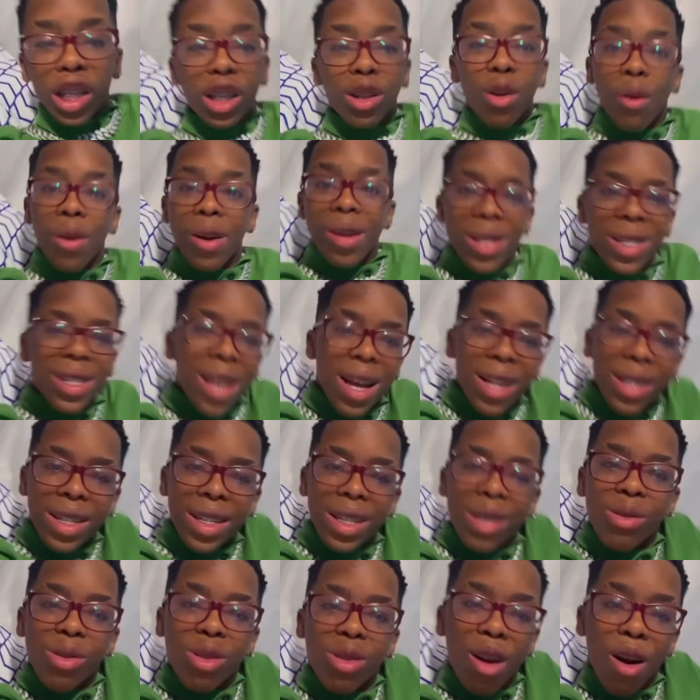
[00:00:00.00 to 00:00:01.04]
Estou
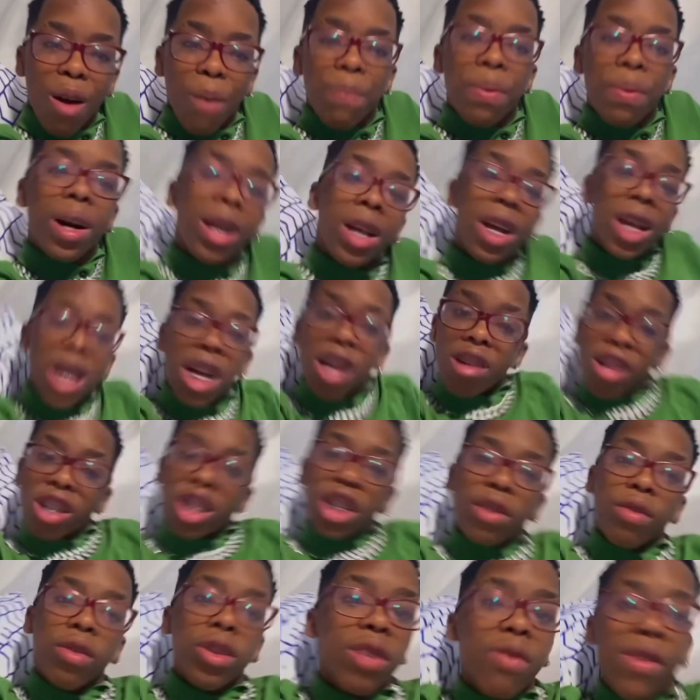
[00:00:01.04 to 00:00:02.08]
cansadinho, tropa. Acho
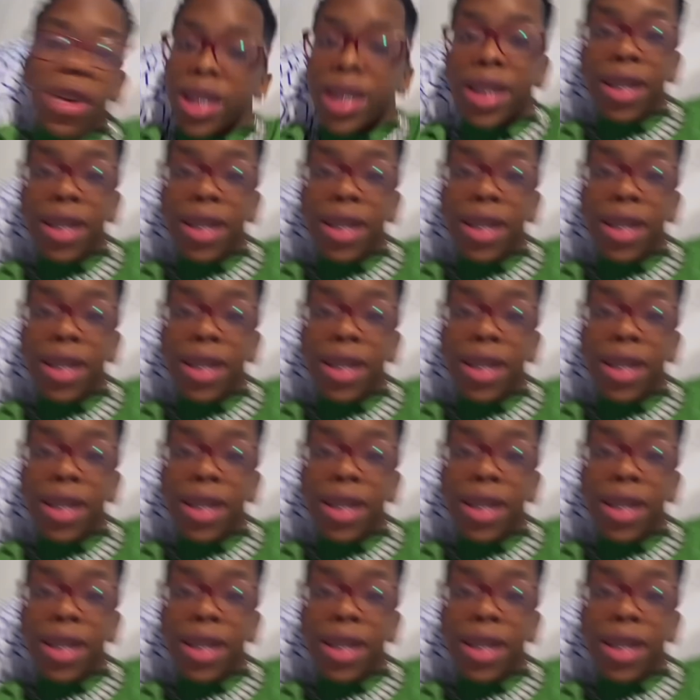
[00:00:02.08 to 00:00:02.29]
que eu vou dar uma